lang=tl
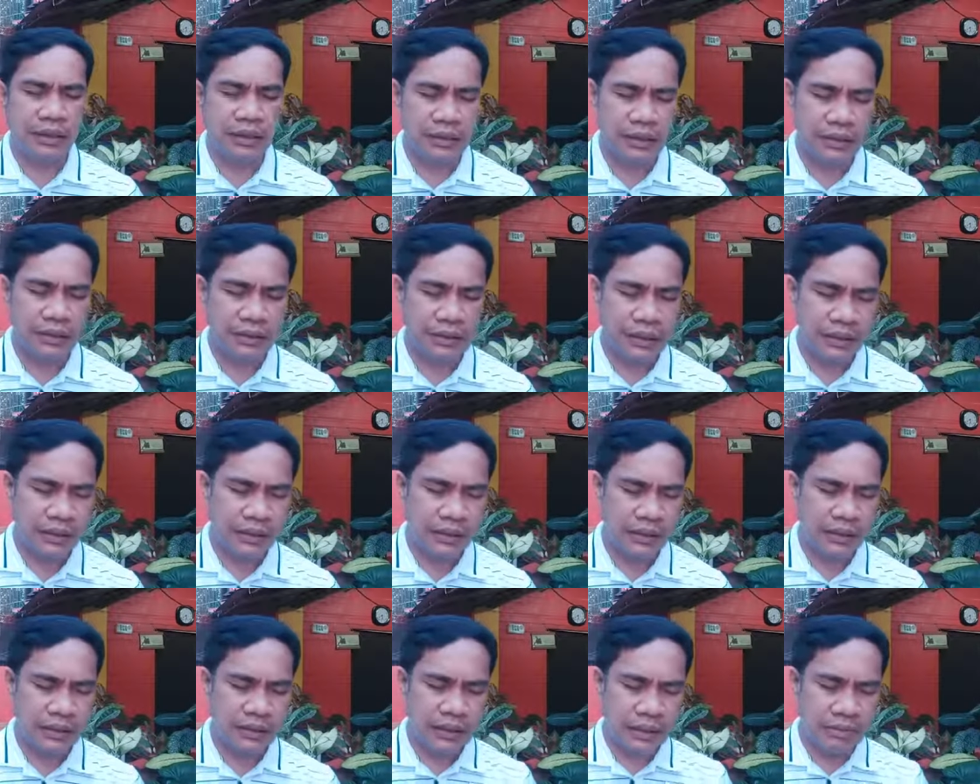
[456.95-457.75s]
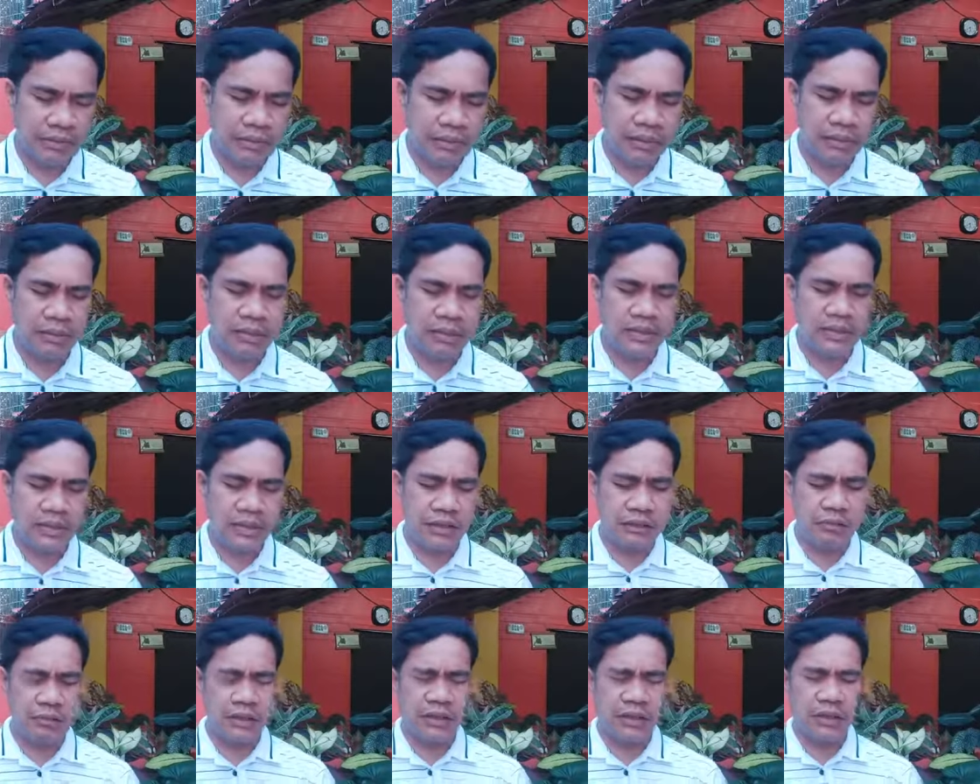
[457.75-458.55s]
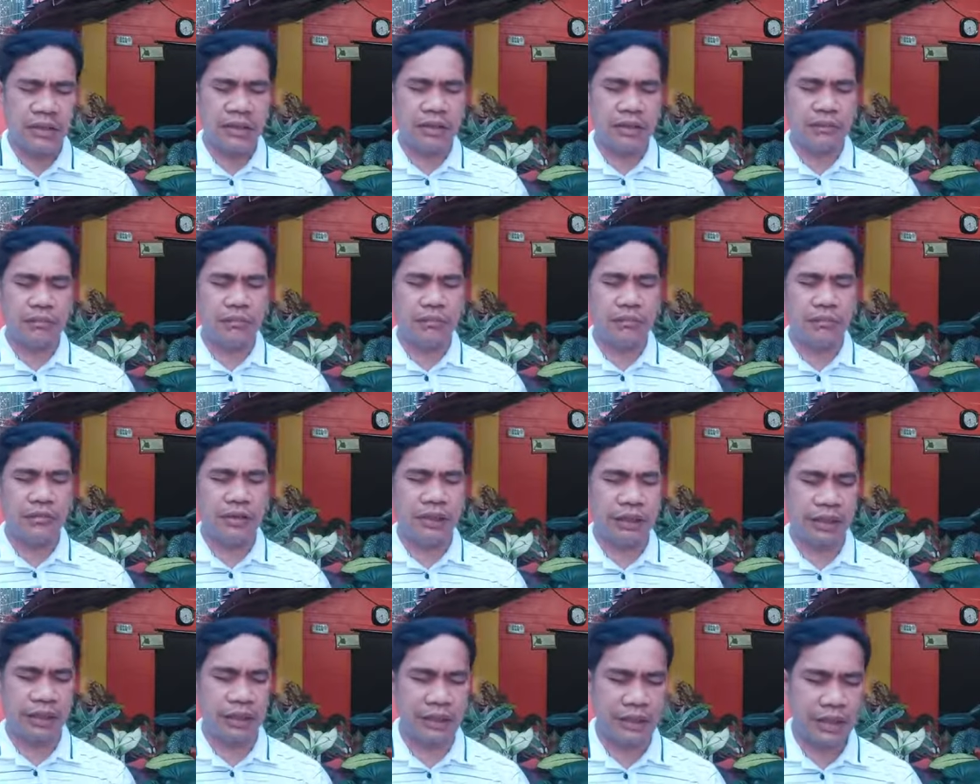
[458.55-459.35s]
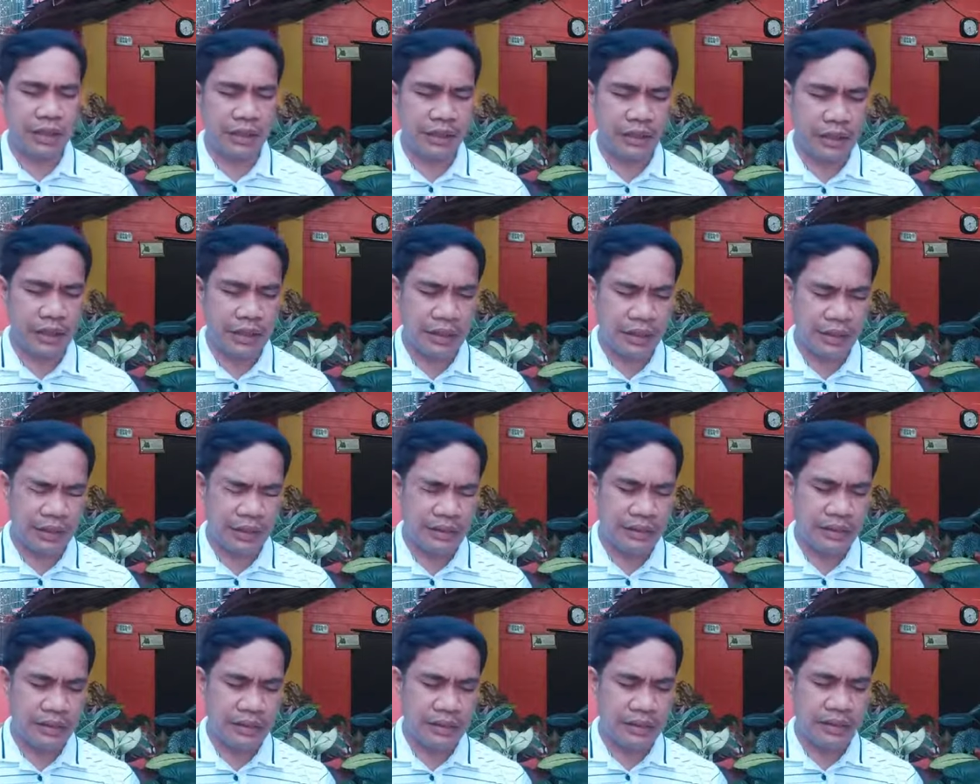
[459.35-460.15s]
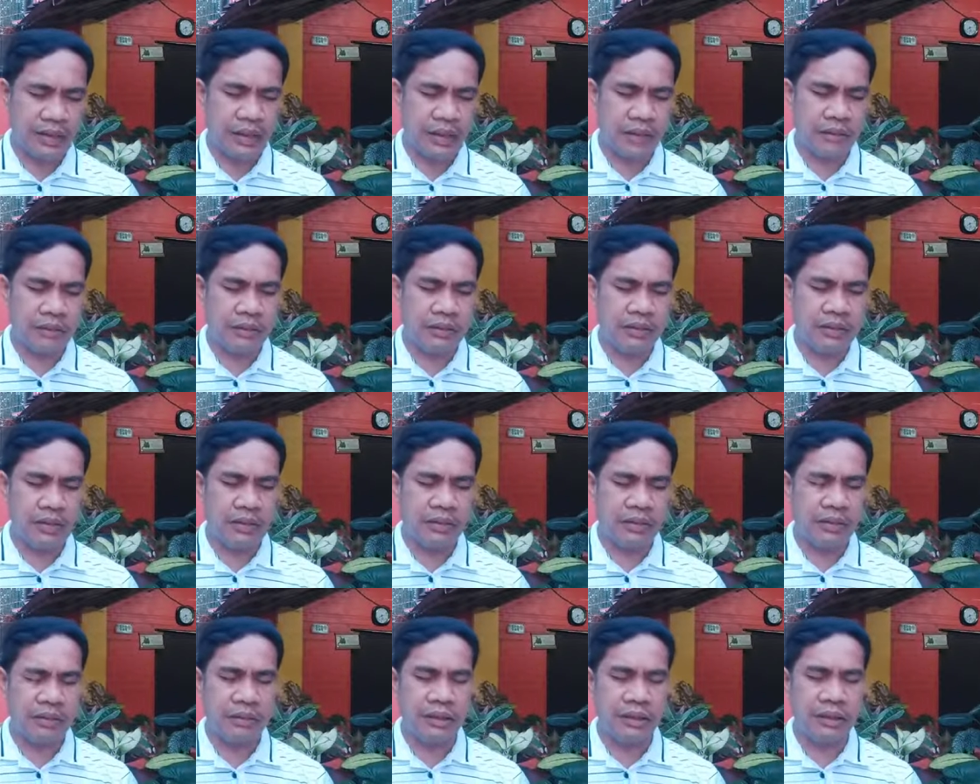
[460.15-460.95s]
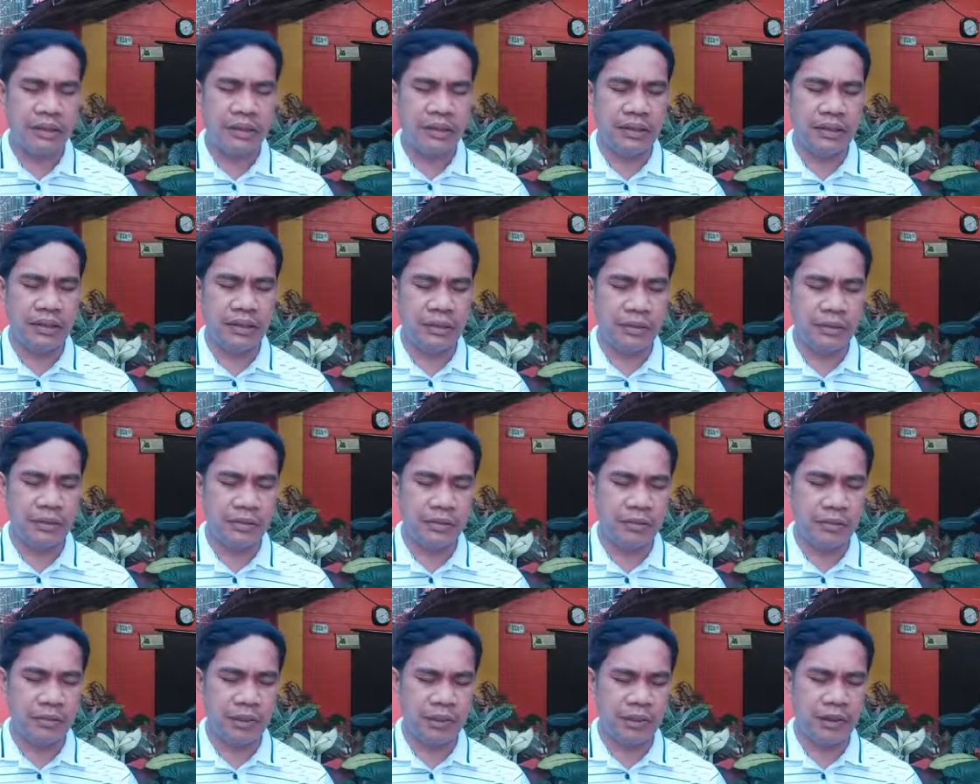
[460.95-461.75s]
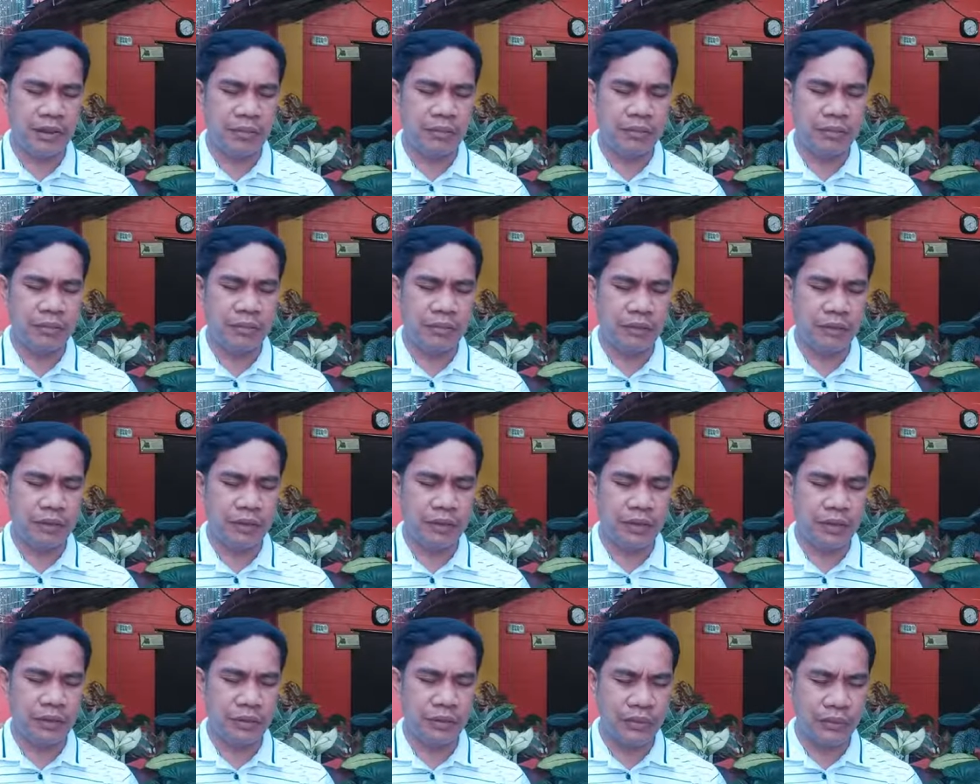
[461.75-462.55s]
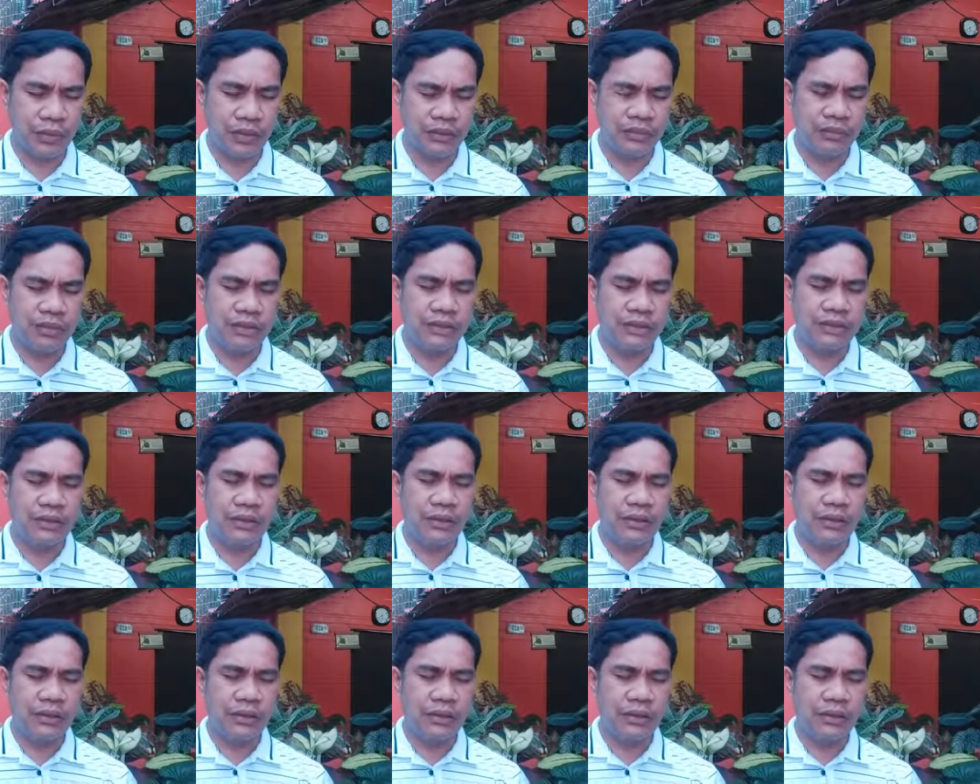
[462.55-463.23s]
Nataglay namin minsan pa ang buhay at lakas na aming gagamitin sa buong maghapon po ng Huwebes